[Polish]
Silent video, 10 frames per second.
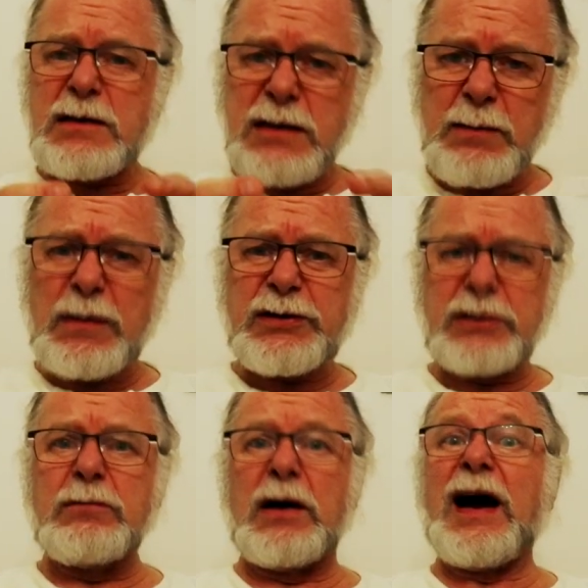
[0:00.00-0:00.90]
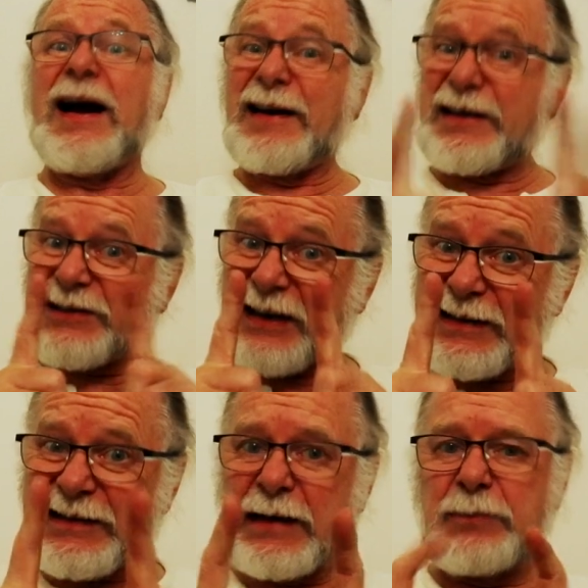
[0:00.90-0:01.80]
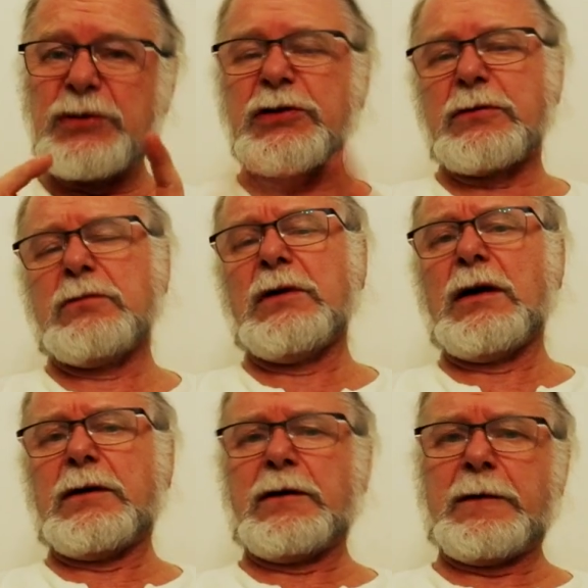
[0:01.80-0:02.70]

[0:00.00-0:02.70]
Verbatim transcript: nie ma siły, ale czasami się udaje.